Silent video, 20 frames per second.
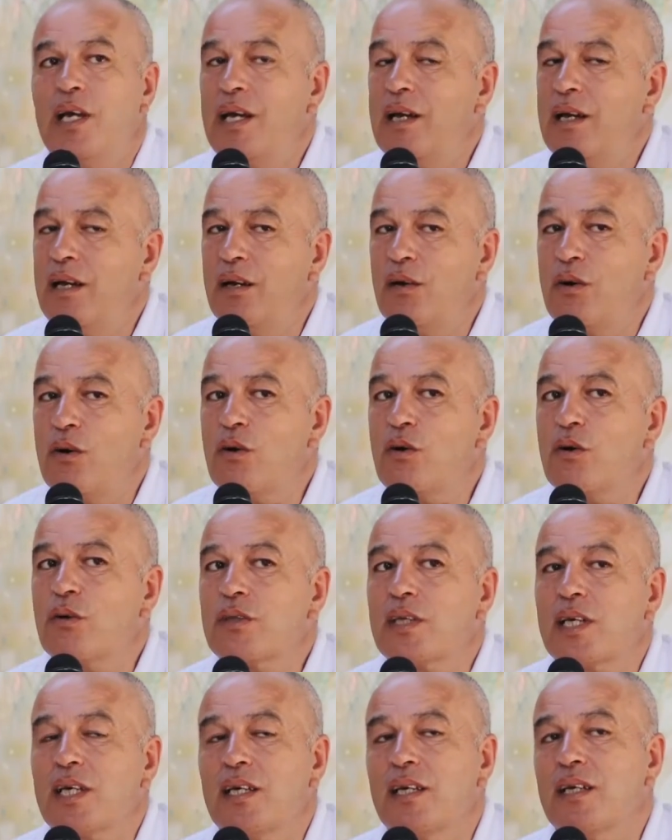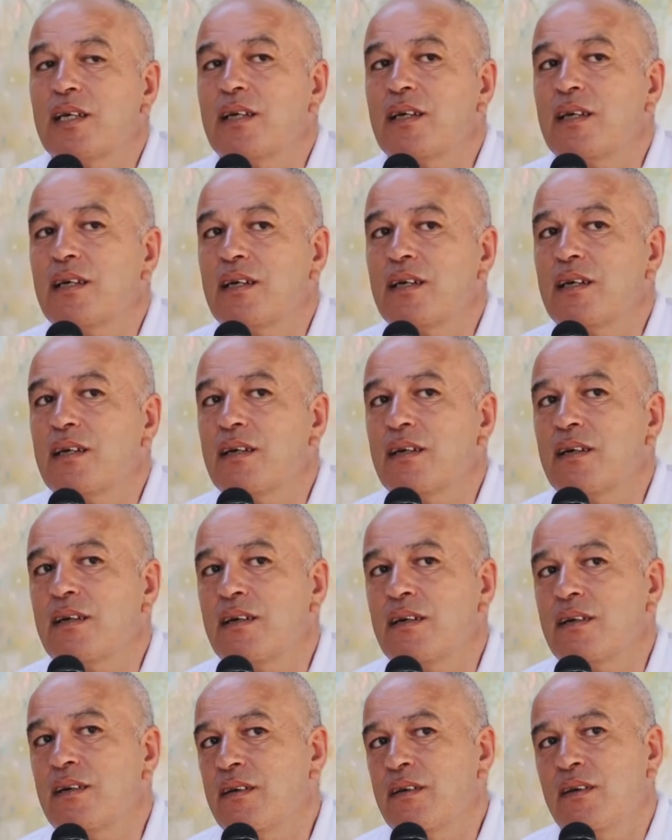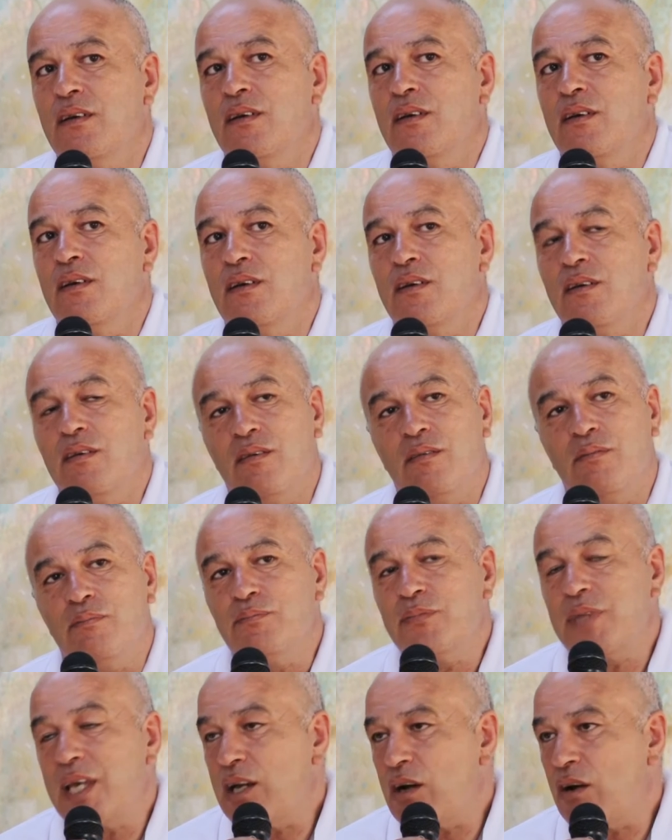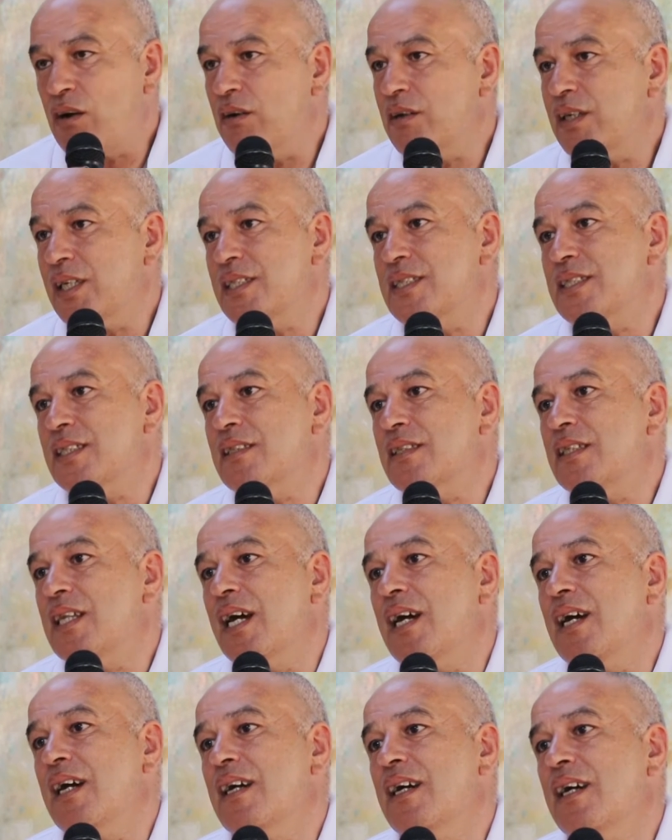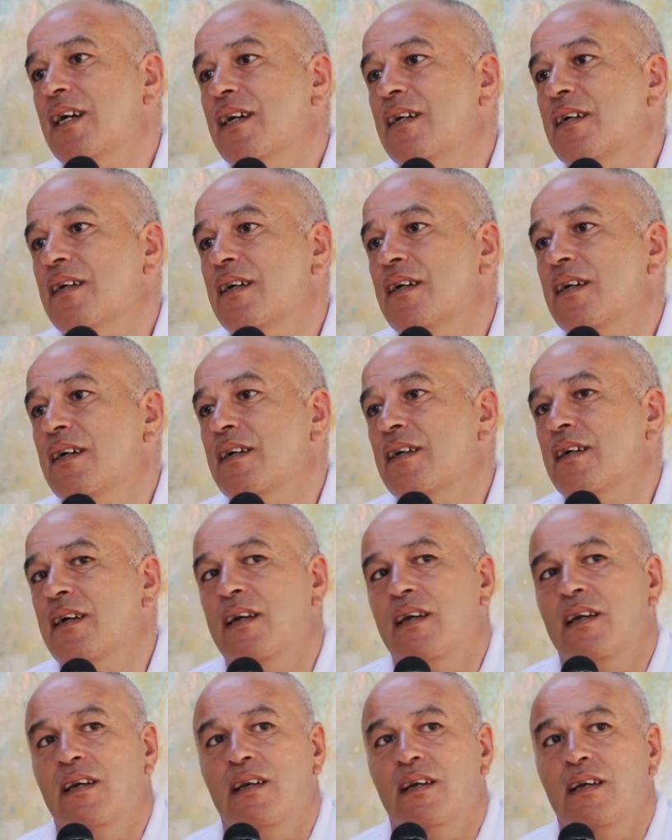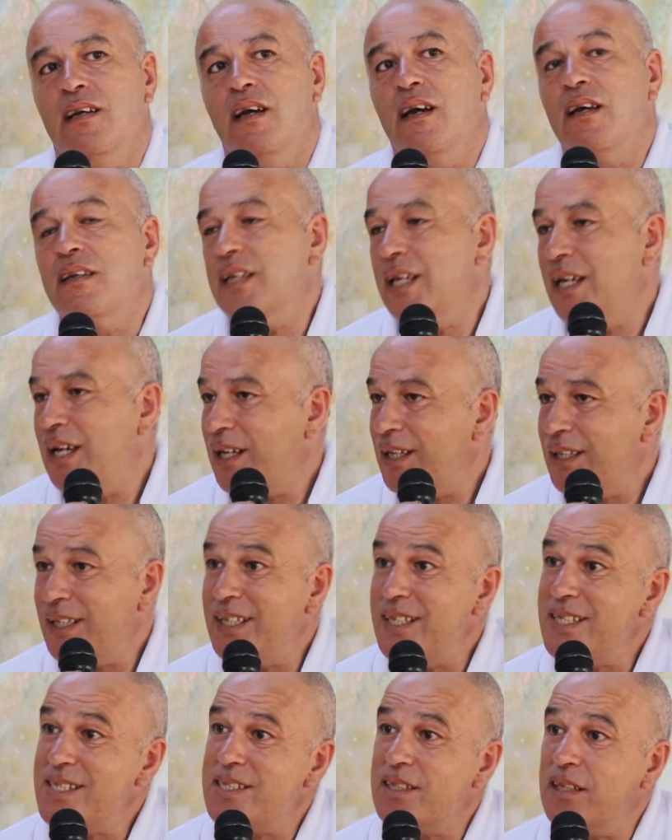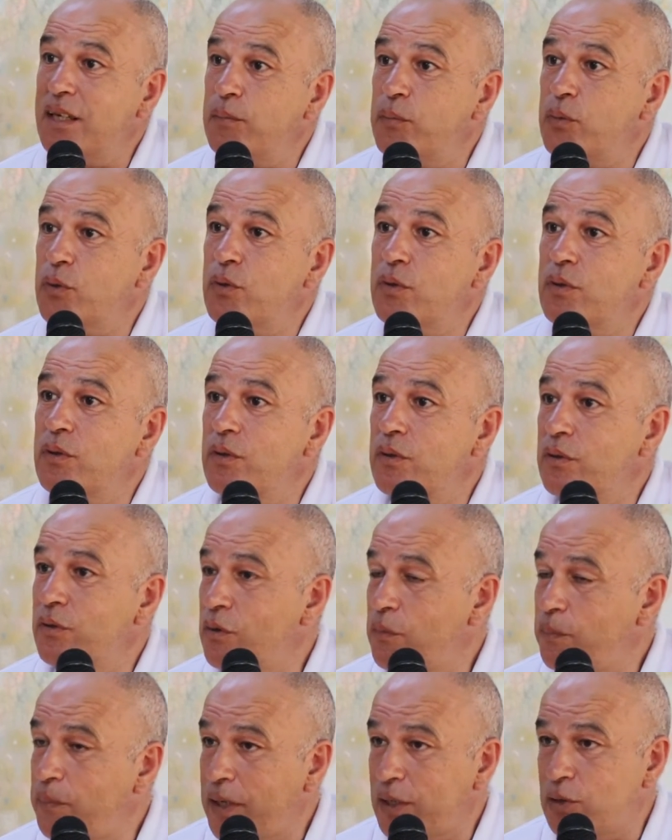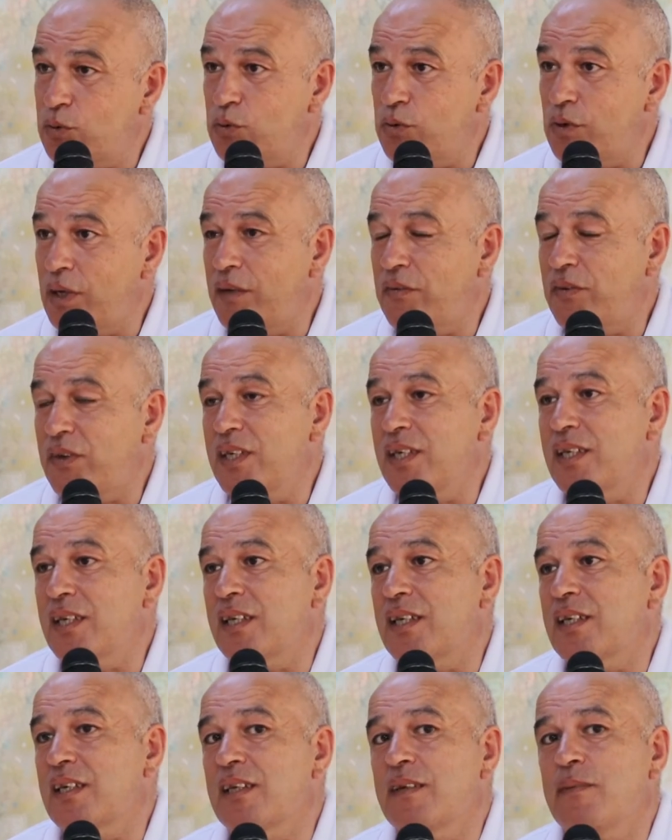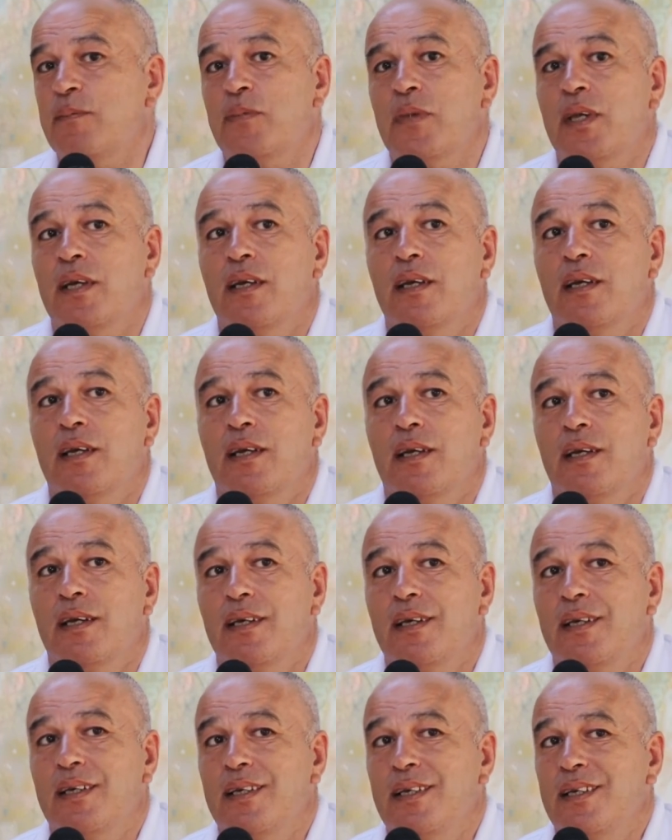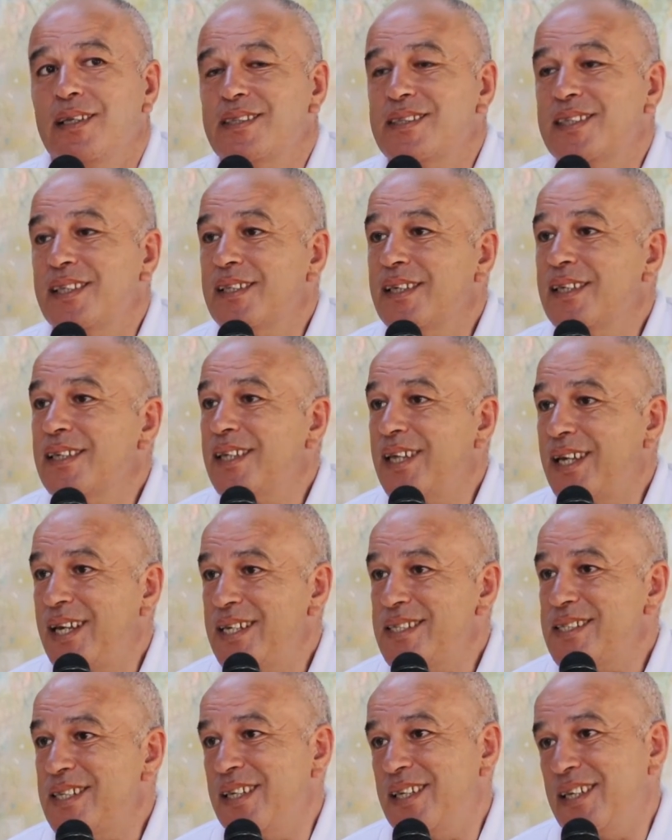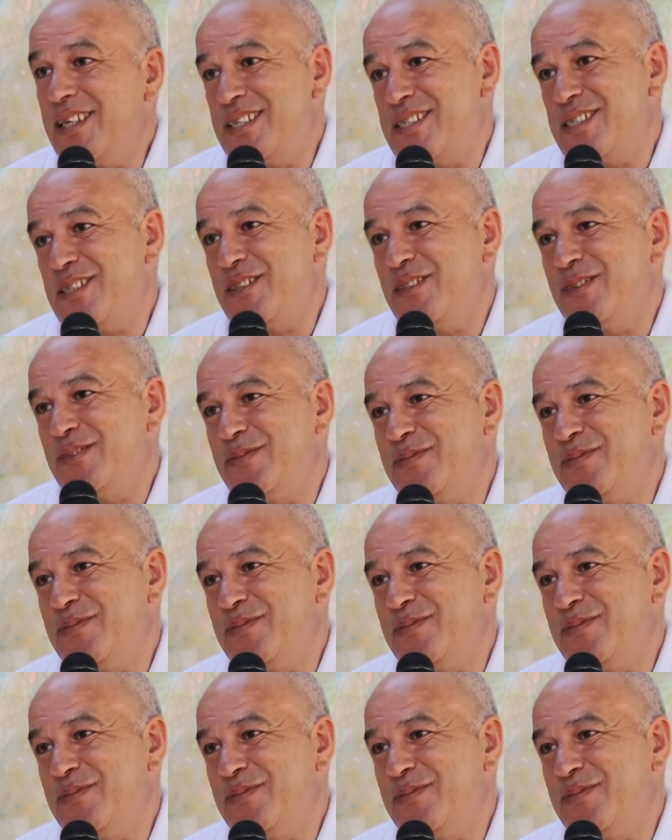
a rencontré euh, des grands critiques d'art, euh, euh, des galeristes un peu de, partout de l'Afrique. et c'était très intéressant.